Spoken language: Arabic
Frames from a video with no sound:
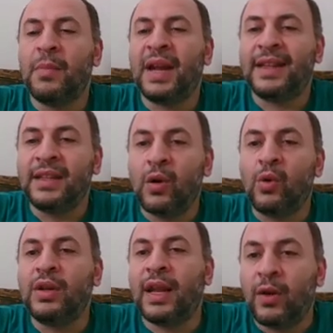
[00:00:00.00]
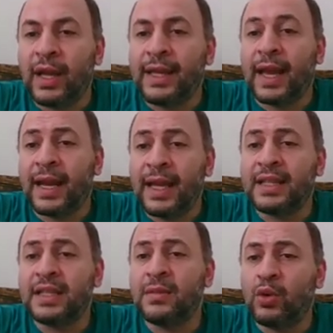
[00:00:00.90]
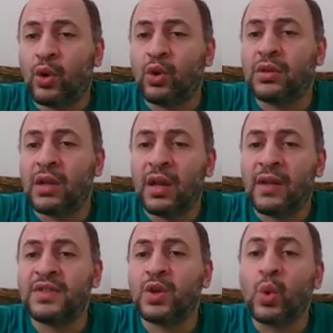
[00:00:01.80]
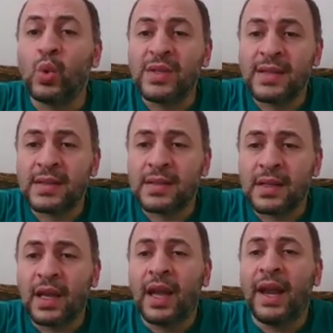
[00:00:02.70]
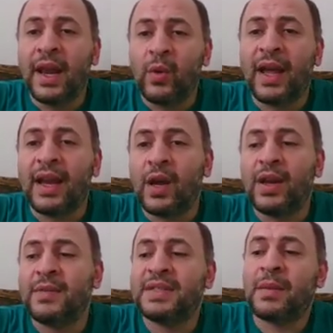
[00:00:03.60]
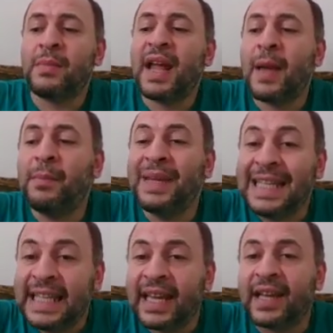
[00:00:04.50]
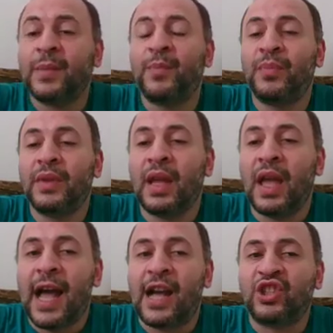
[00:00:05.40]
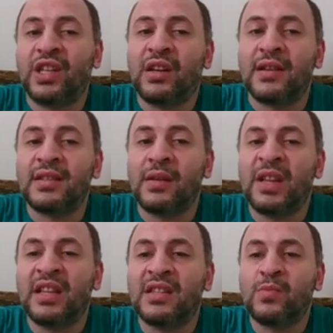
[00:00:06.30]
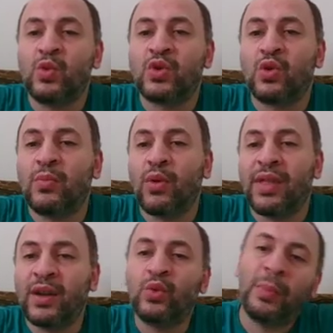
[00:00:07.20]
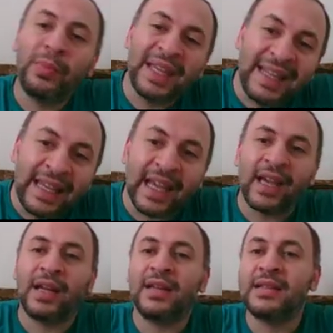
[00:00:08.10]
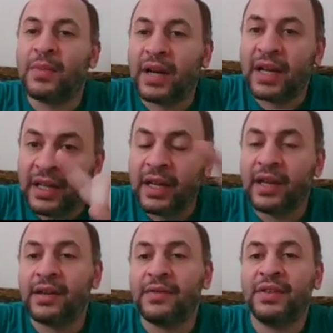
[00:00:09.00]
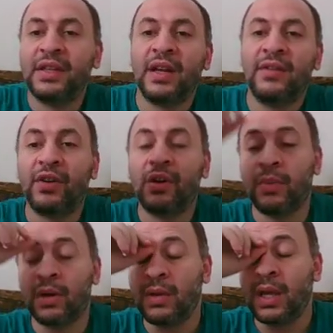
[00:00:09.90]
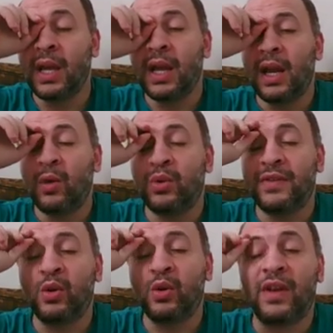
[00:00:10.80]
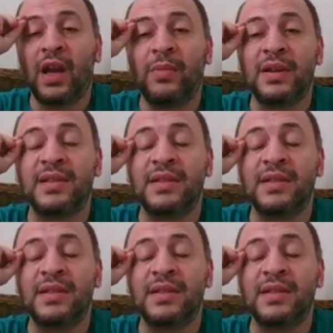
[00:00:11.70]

من عندنا قلنا لو اي خليه كتير بنحط اللفظ اوزس لو الخليه قليله بنسميها بينيا عشان كده نقص البليتلتس اسمه ثرومبوسايتوبينيا لسه مراجعينها في الفارما لو تفتكروا في الهايبر